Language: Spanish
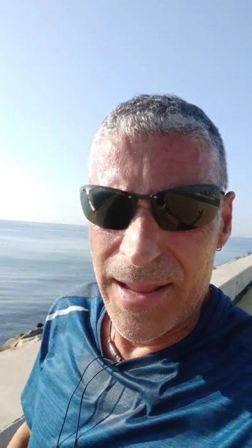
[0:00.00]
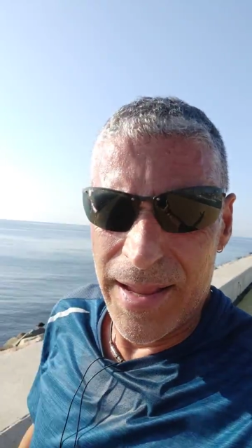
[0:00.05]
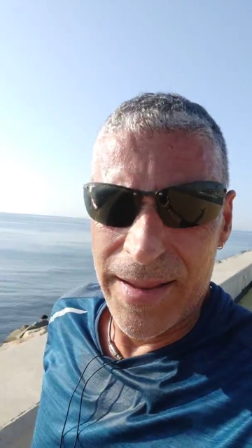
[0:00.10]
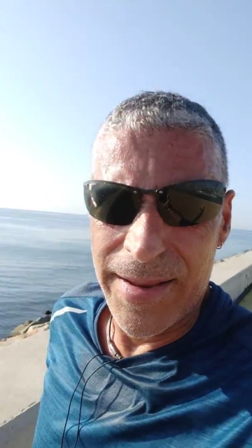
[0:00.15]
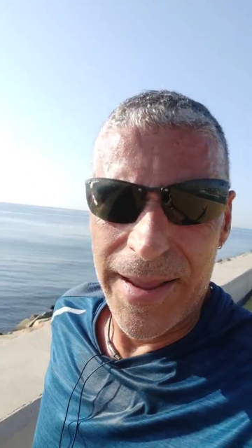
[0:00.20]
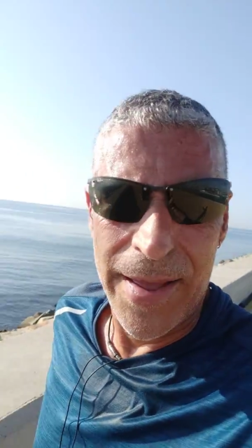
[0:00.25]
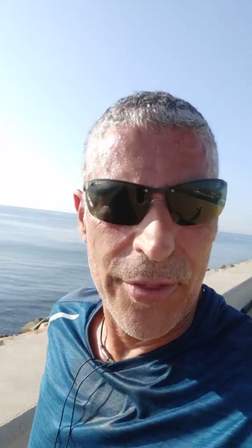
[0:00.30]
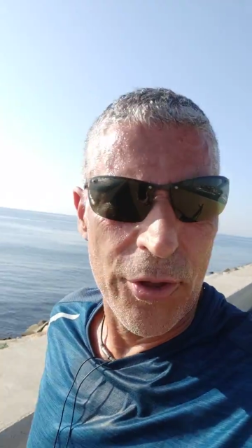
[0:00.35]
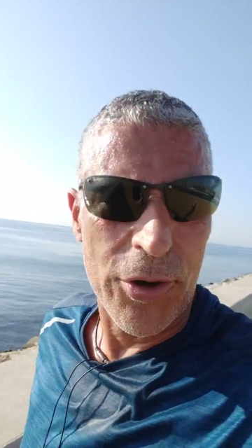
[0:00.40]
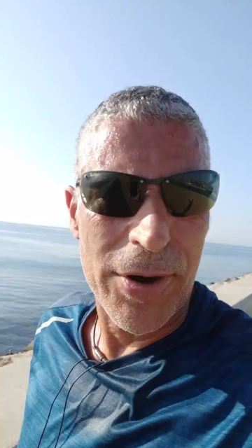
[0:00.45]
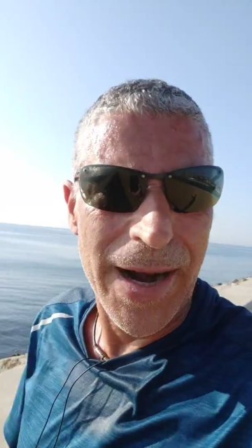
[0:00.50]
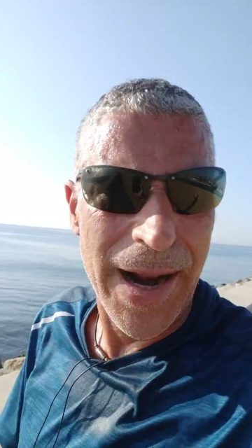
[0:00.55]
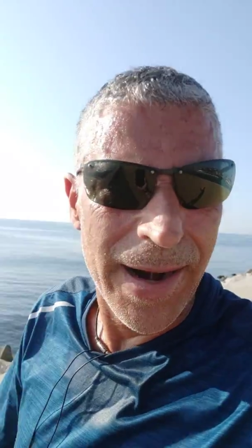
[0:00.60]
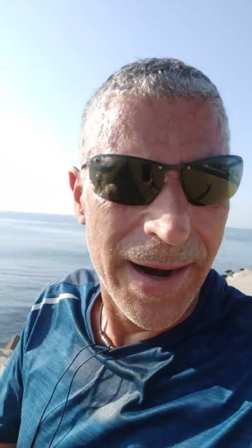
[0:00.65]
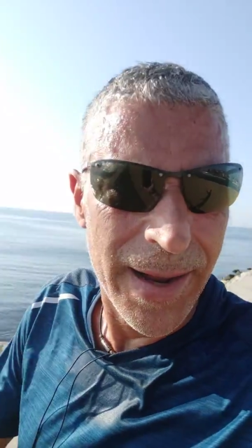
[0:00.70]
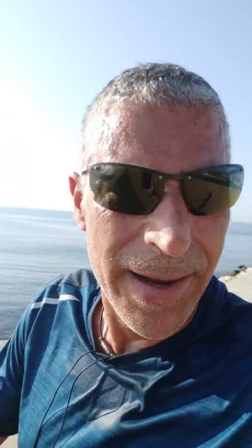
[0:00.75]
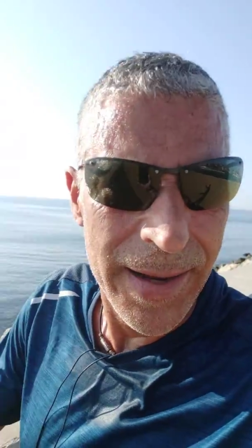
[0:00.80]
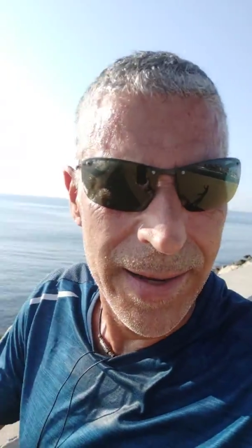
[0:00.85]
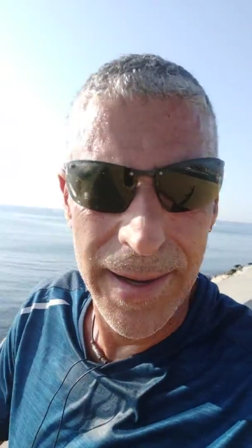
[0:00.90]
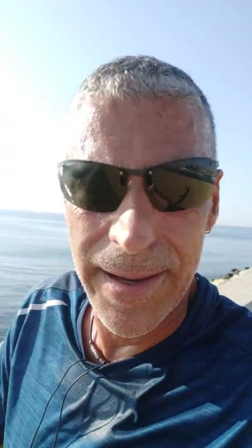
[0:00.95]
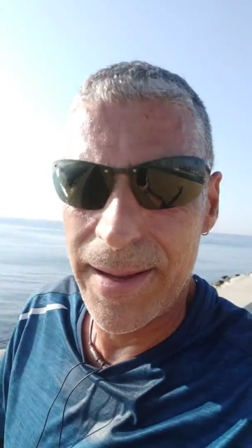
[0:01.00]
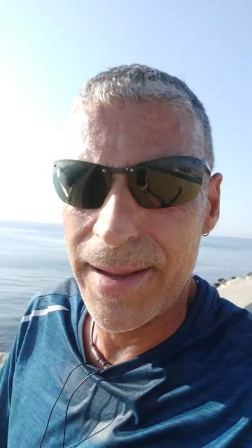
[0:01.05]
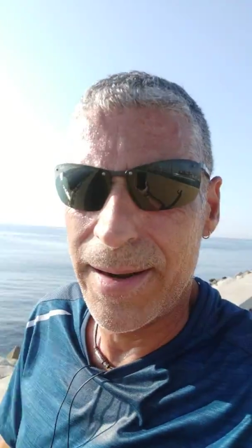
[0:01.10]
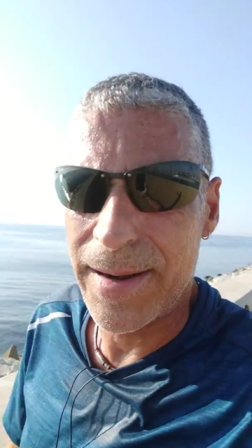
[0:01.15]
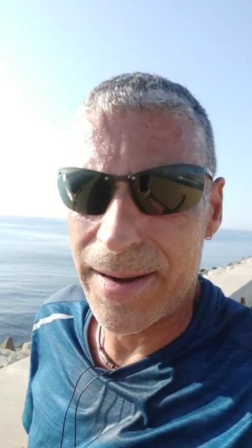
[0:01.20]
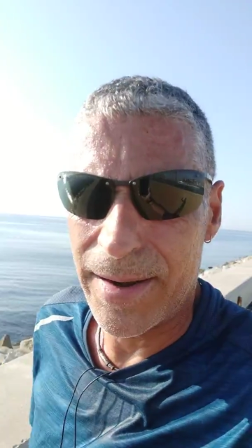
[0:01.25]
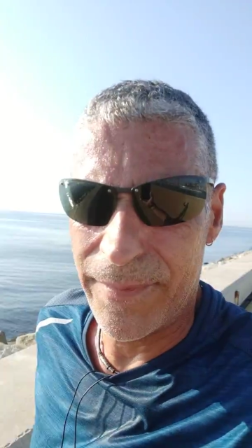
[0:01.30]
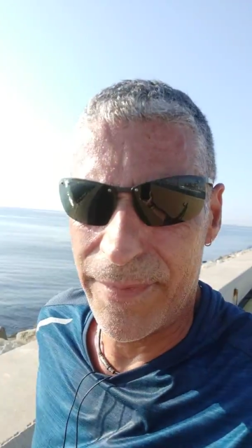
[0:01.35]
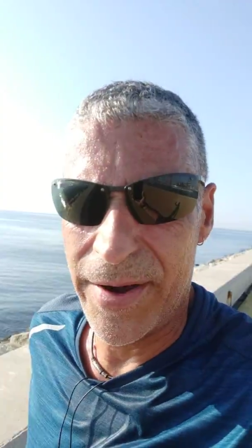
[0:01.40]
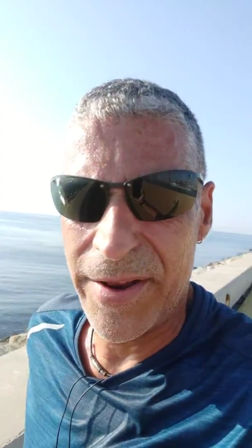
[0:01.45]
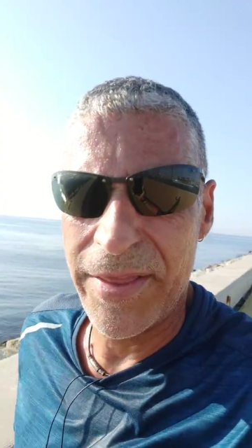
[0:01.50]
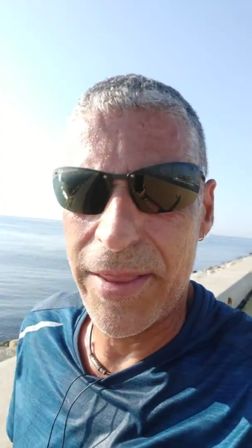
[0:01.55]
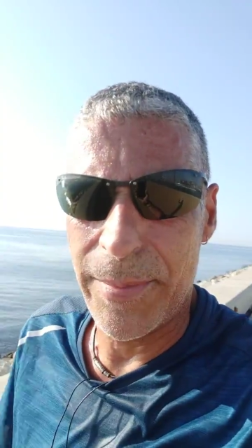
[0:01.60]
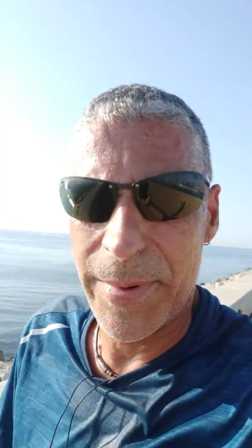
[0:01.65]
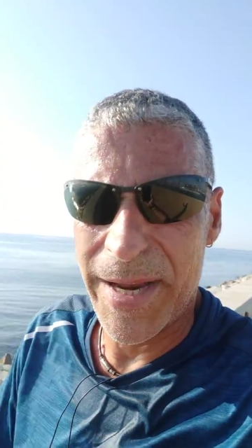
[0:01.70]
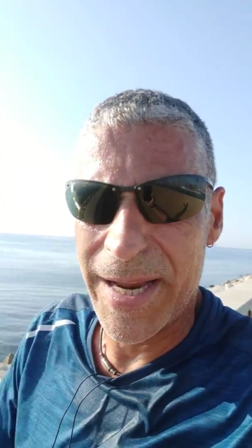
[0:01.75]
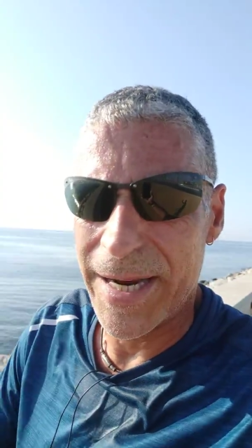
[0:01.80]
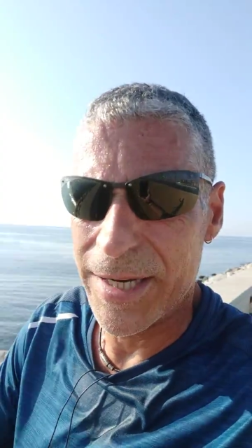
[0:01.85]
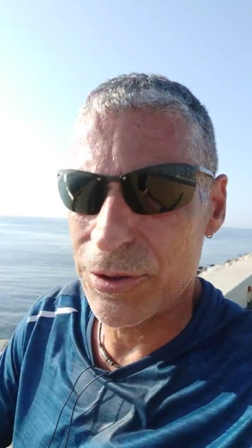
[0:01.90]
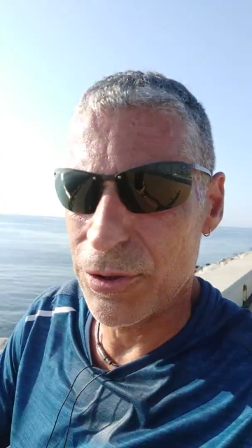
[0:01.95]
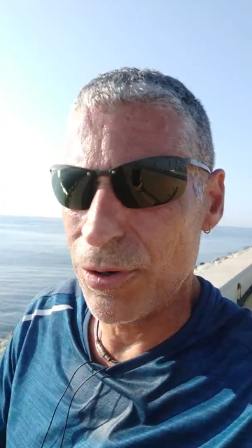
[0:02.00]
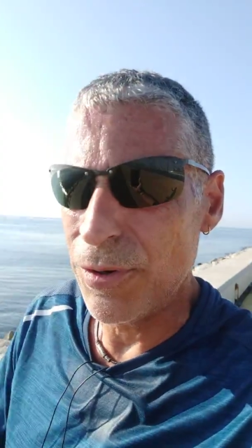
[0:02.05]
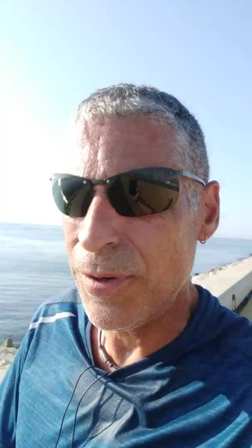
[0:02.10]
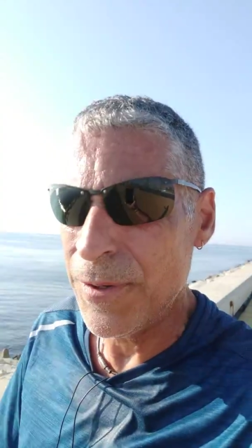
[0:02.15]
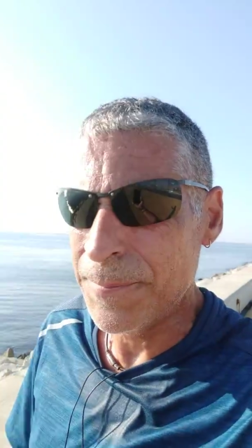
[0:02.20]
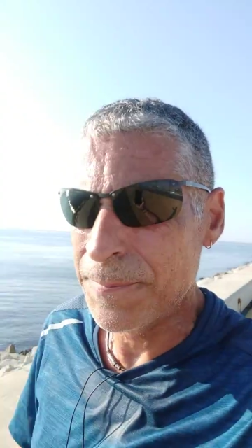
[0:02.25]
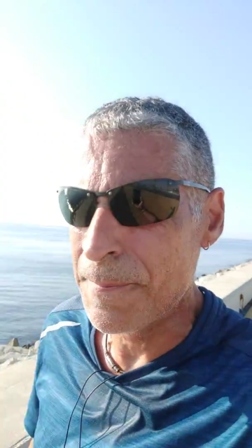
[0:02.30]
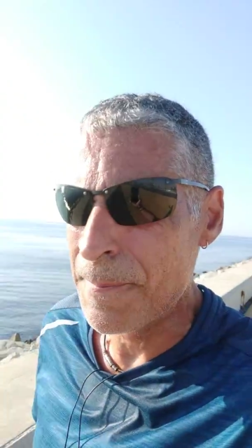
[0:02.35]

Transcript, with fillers: y andorrana, referente a mi caso,